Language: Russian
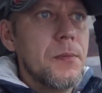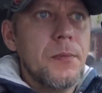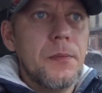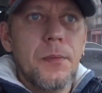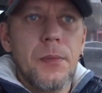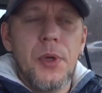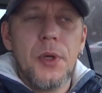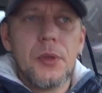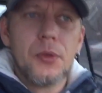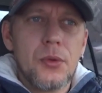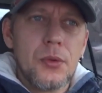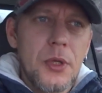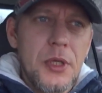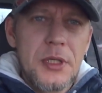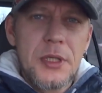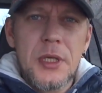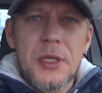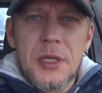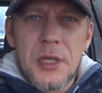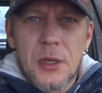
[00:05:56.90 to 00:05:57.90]
блин, у
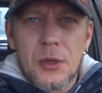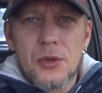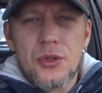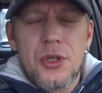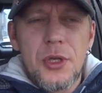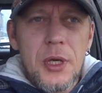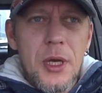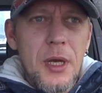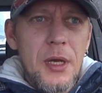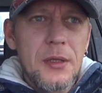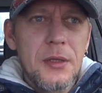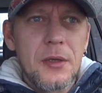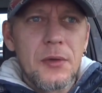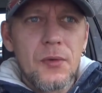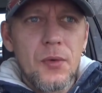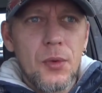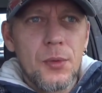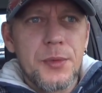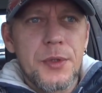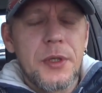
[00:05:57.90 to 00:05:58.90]
нас есть, короче, реактор в
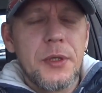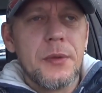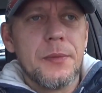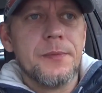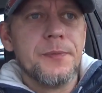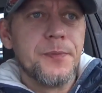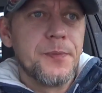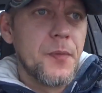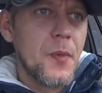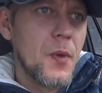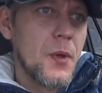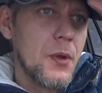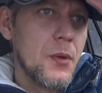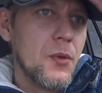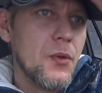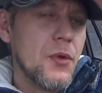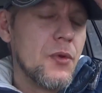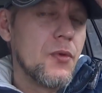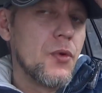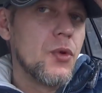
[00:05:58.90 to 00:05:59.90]
Омске.
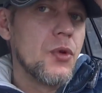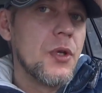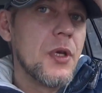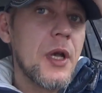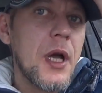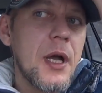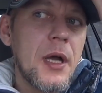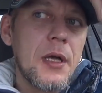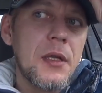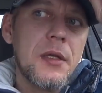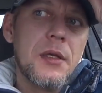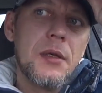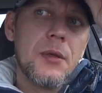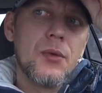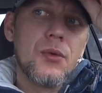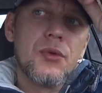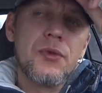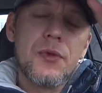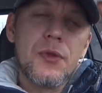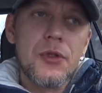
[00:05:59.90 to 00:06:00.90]
Ну и вроде как они
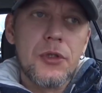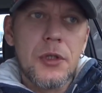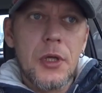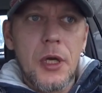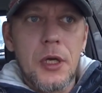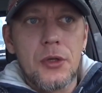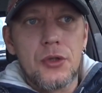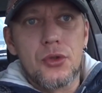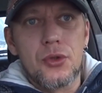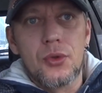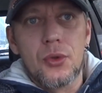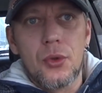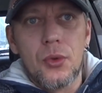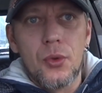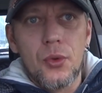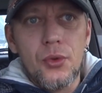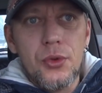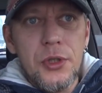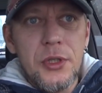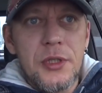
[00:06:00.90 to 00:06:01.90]
утверждают, что
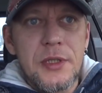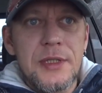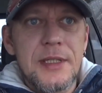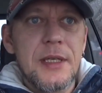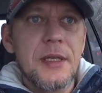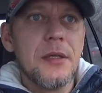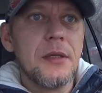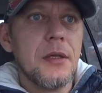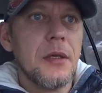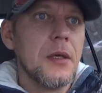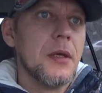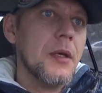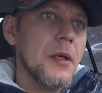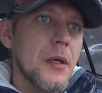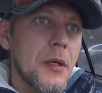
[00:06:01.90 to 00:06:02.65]
у них цены